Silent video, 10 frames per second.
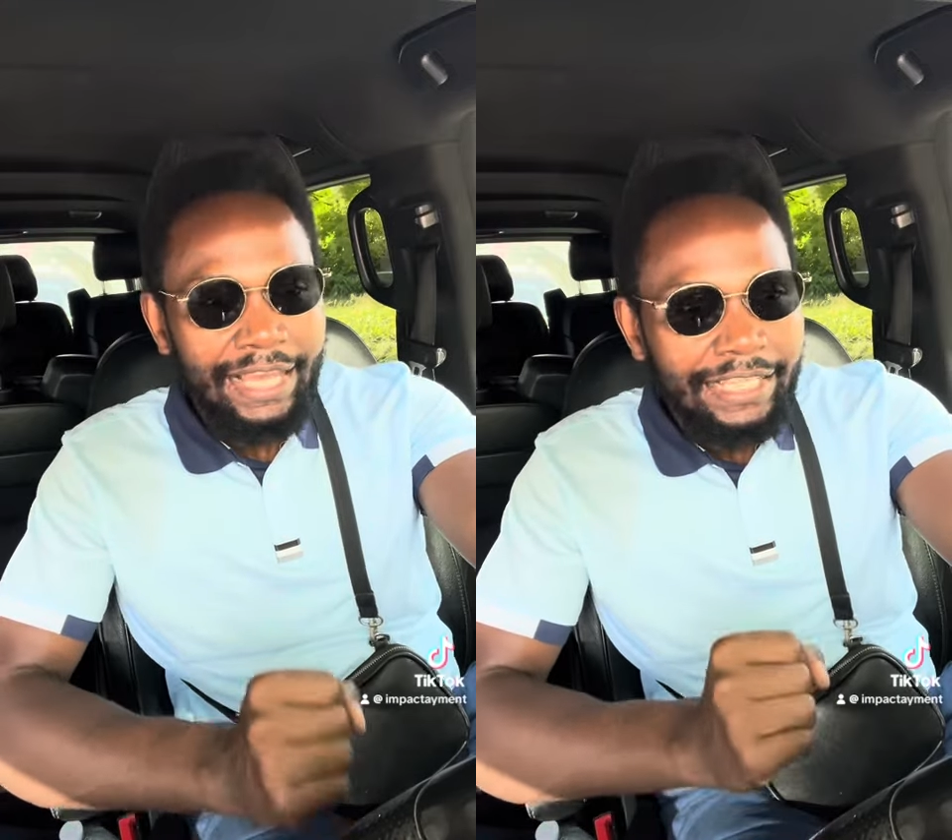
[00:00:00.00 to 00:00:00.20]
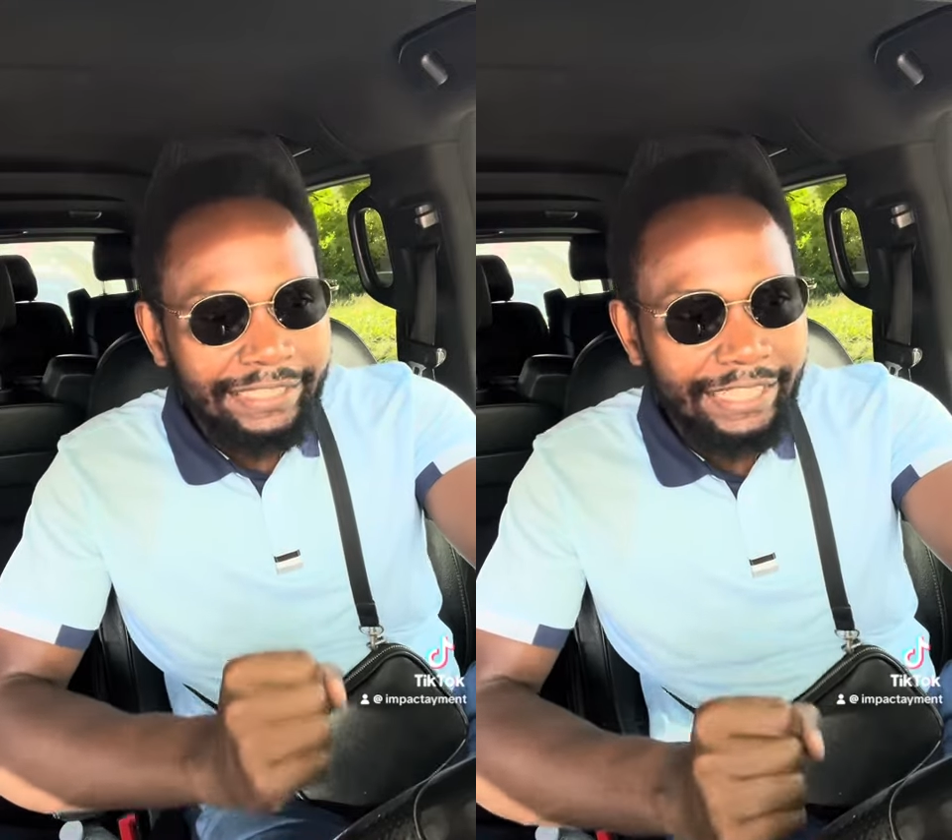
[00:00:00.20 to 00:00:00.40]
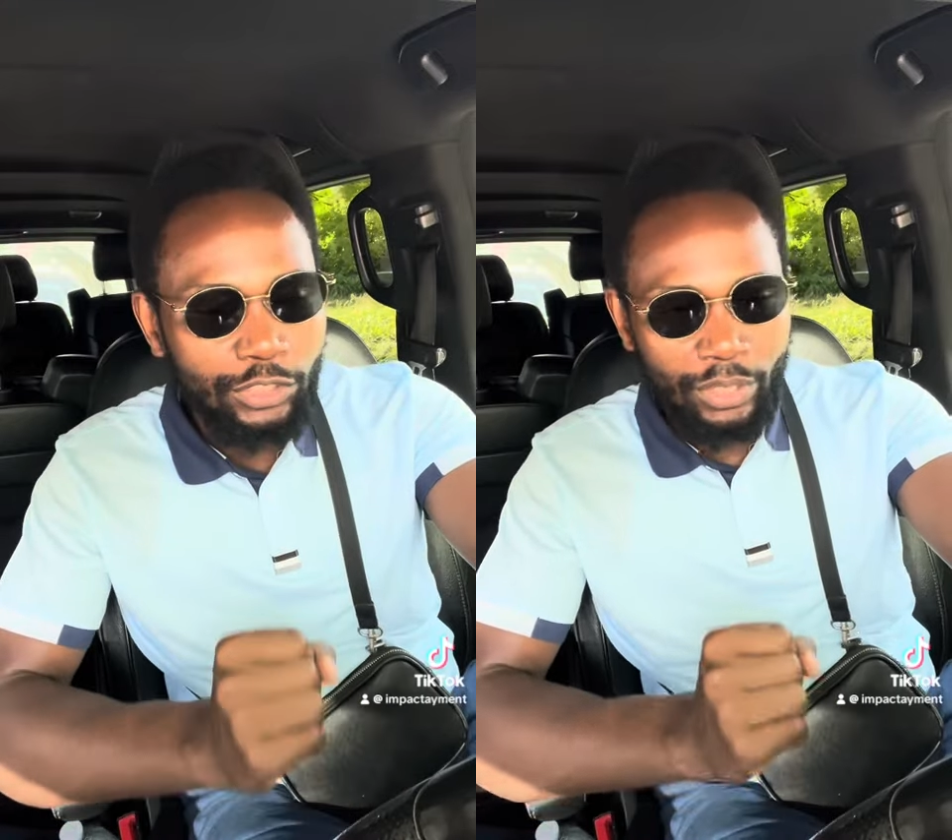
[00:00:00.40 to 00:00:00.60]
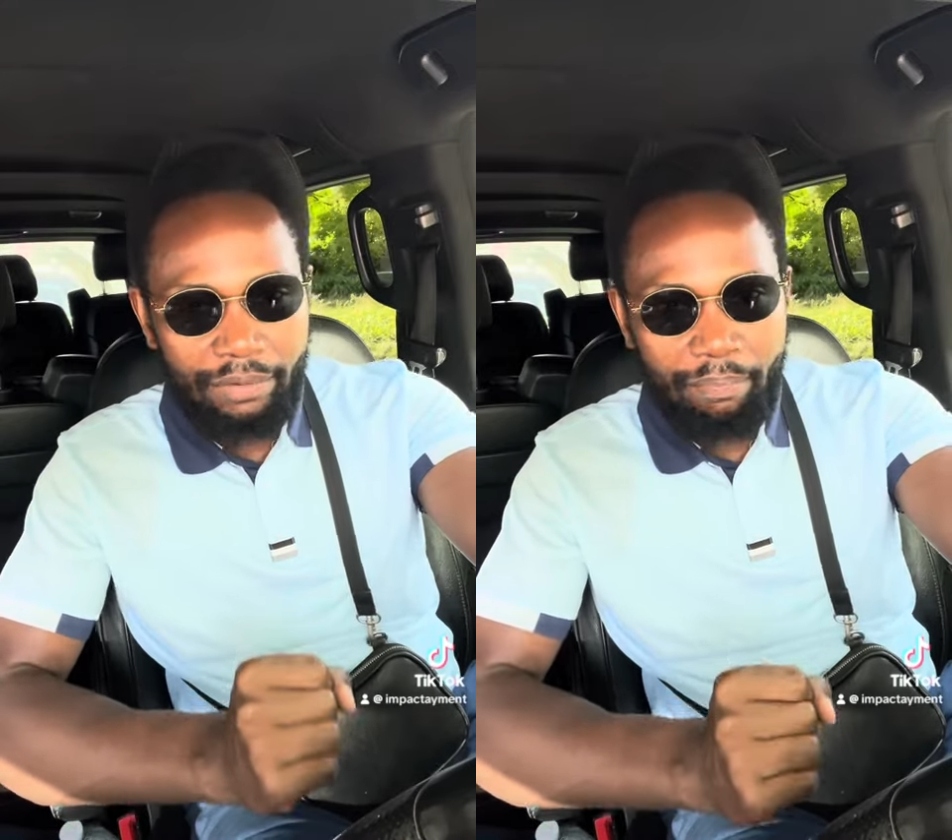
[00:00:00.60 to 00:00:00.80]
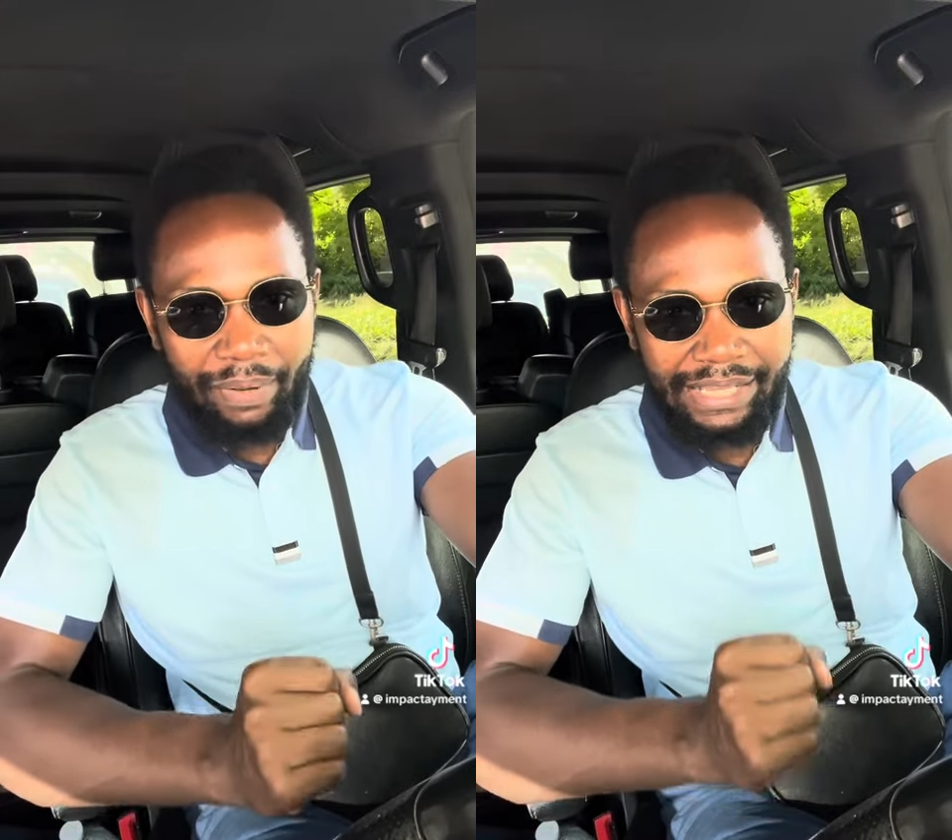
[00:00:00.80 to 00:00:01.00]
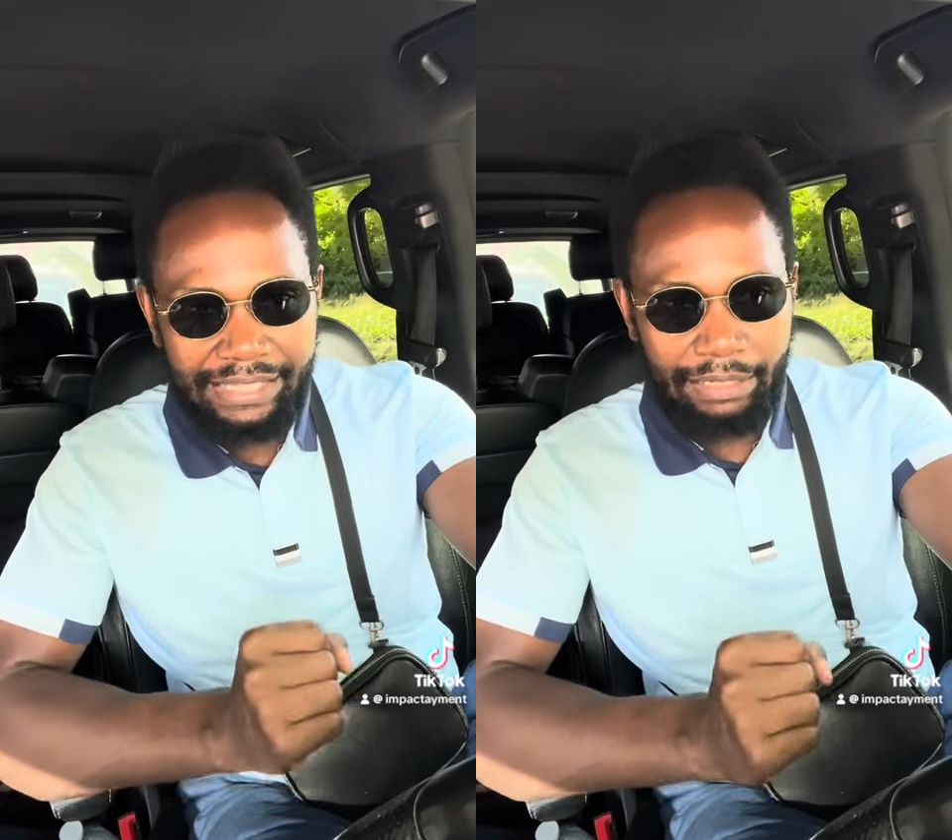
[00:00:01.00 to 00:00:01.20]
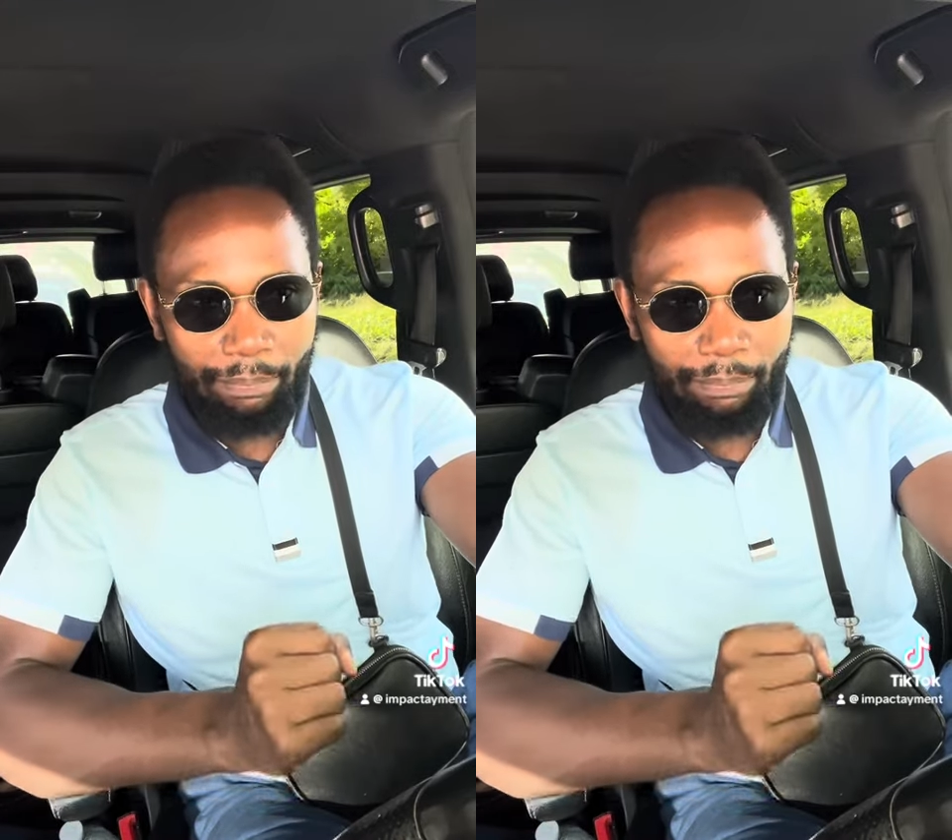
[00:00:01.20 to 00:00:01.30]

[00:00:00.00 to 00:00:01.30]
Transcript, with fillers: Si tu as une pensée de